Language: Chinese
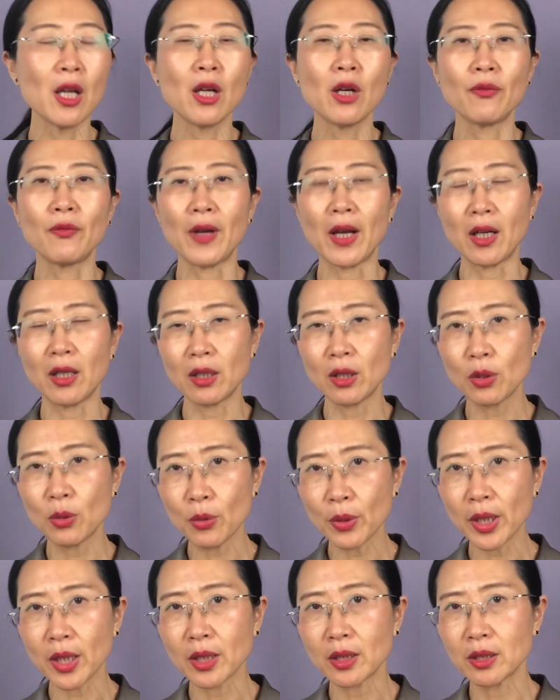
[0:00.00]
反而
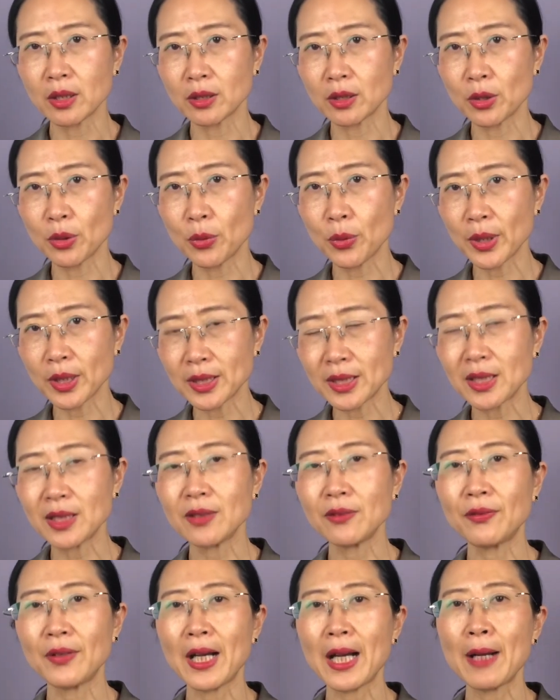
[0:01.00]
会可能会激
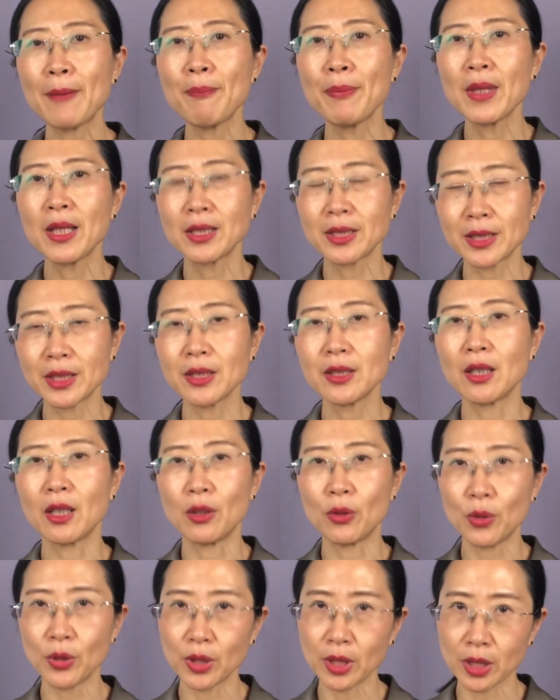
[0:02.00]
发心梗
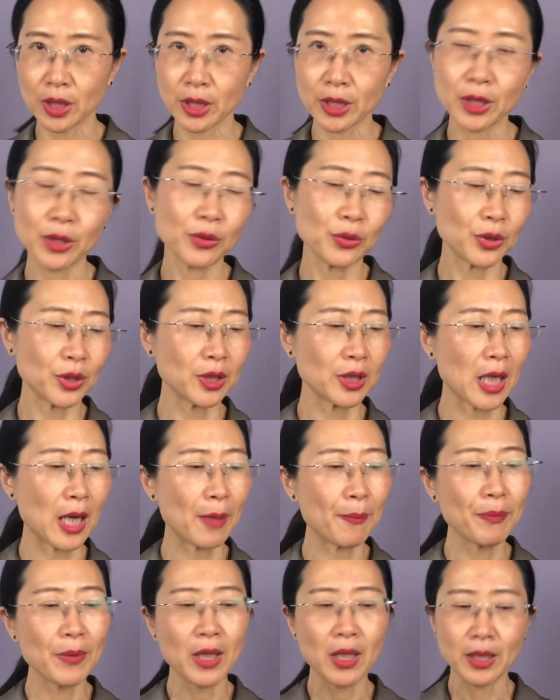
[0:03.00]
或者是心律失
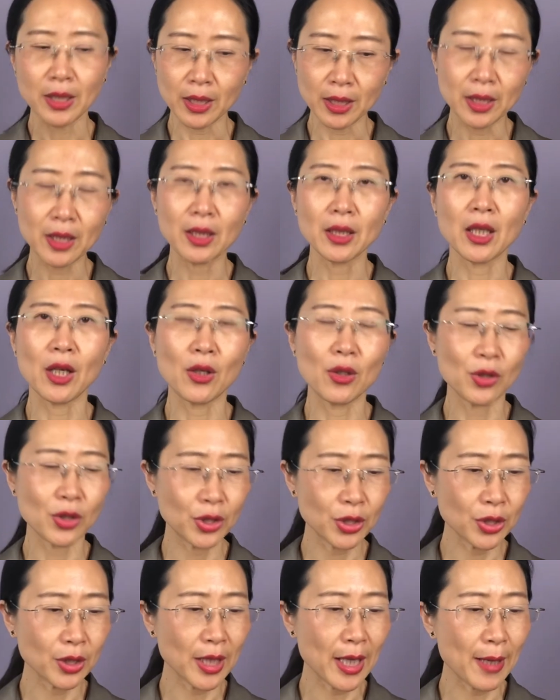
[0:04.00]
常，一定要
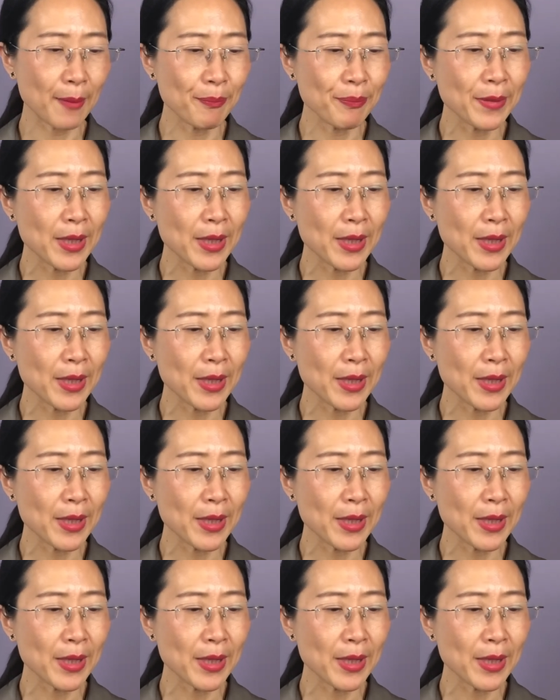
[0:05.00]
适量。